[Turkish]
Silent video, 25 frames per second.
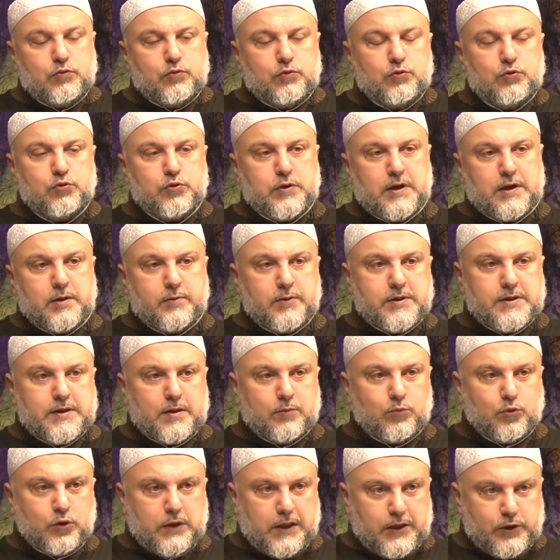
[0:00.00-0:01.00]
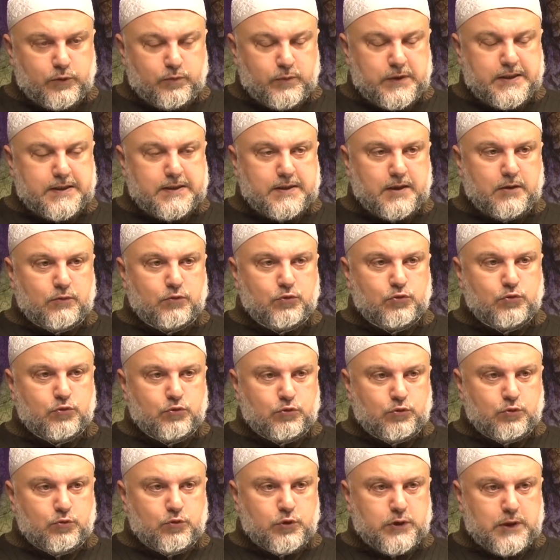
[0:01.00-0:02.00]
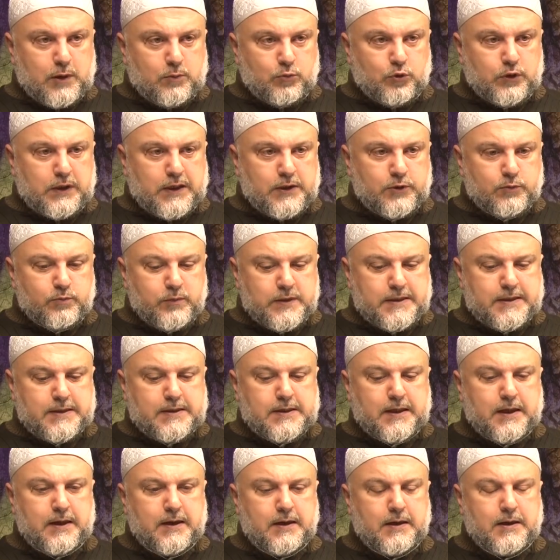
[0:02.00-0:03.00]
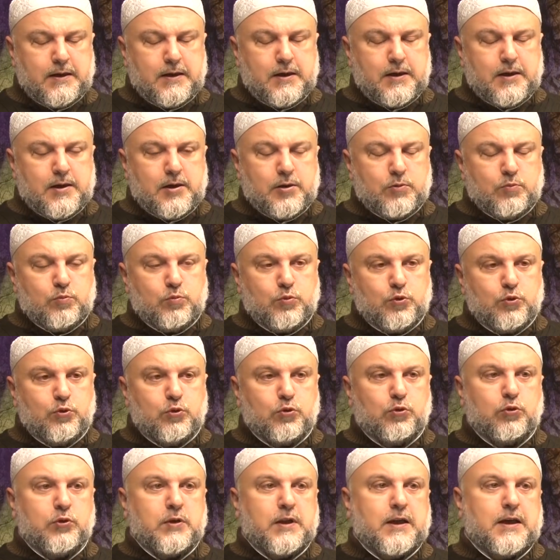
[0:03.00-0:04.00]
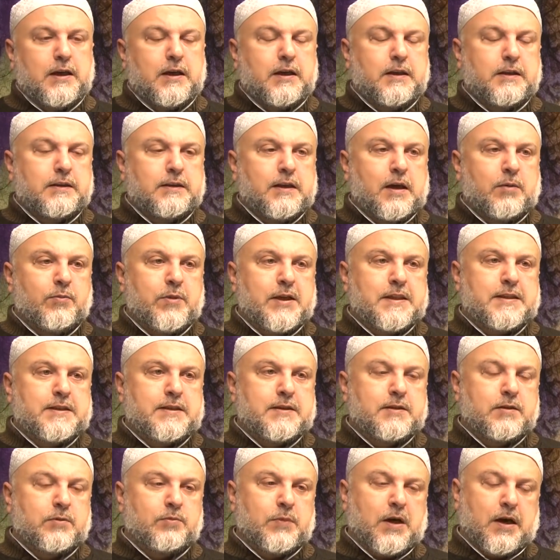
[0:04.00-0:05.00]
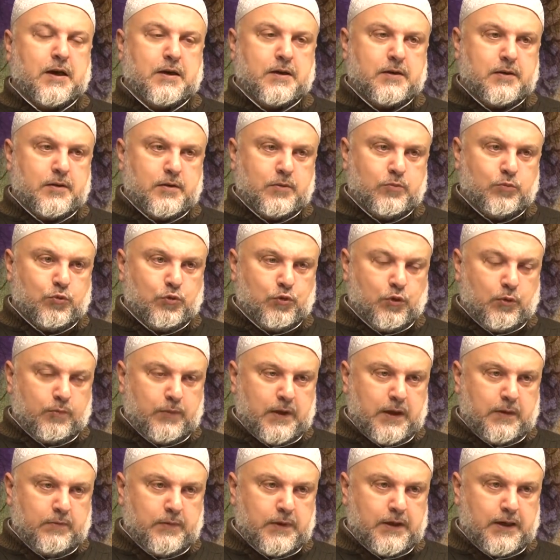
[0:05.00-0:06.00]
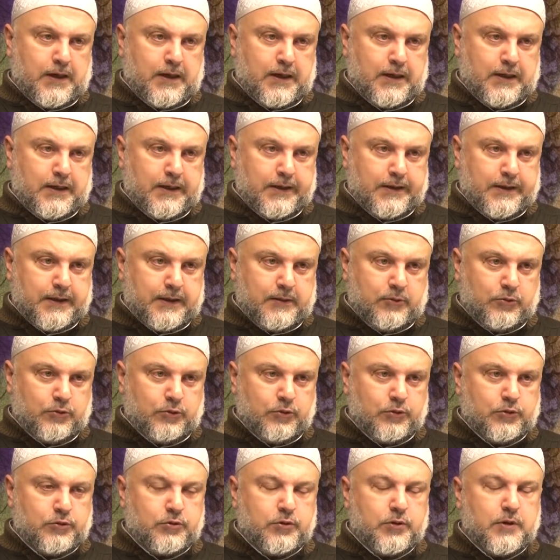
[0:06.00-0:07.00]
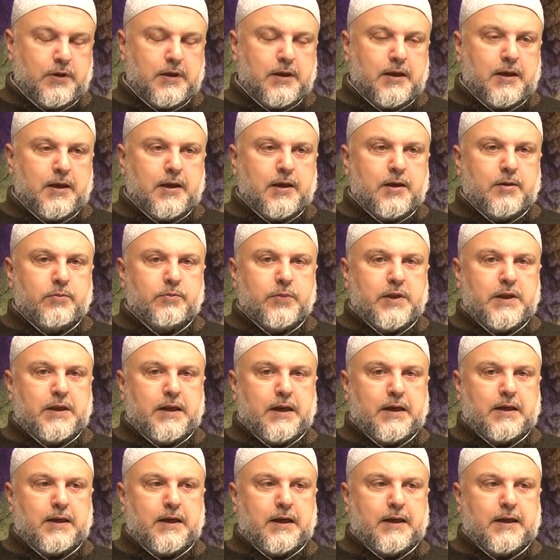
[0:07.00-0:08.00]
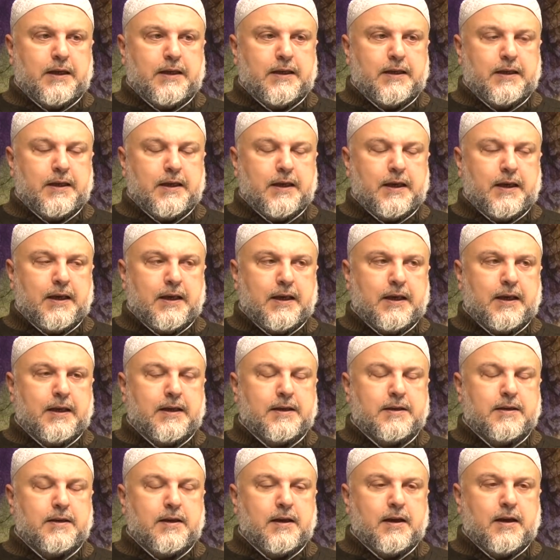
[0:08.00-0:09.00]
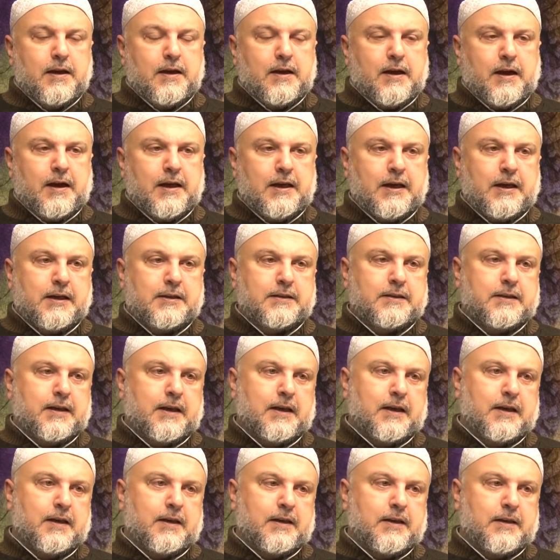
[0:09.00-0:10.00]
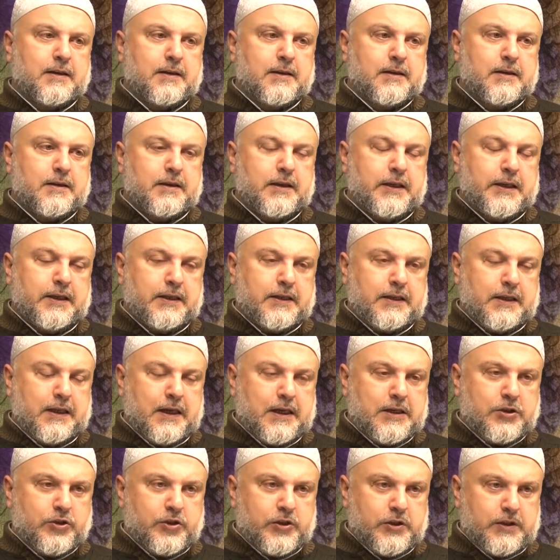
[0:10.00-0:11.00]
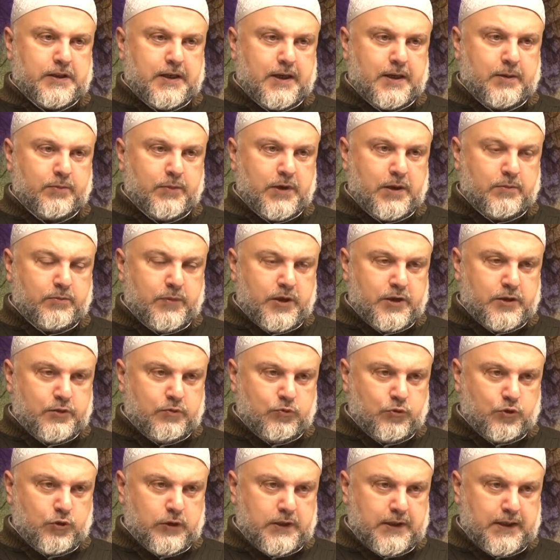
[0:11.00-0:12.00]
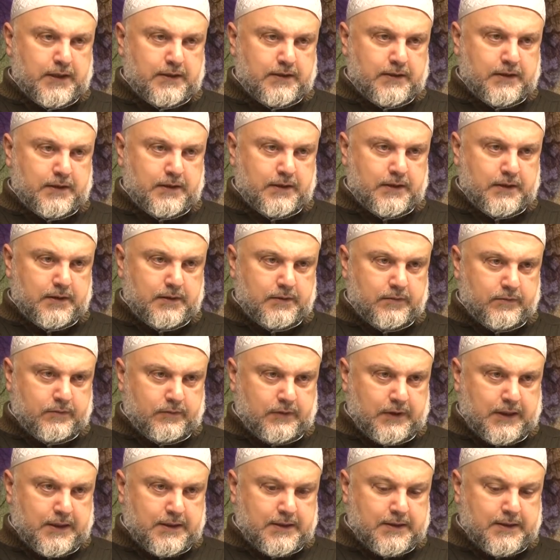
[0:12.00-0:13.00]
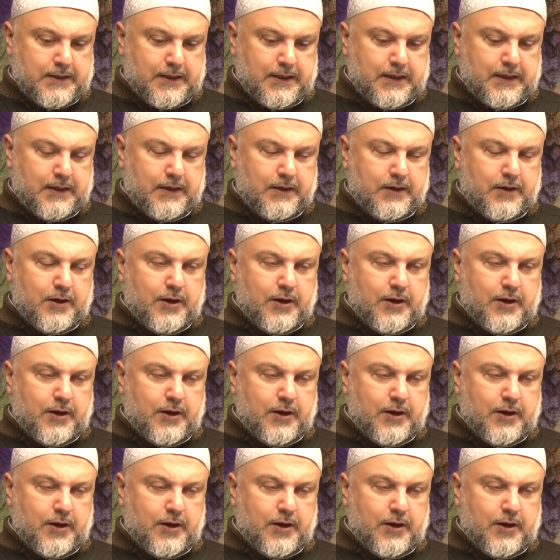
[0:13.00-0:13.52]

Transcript: üzerimize bulaşmışsa, vücudumuza bulaşmışsa bununla namaz kılmak problemli hale geliyor. Binaenaleyh eğer ayakta ihtiyaç giderme mecburiyeti varsa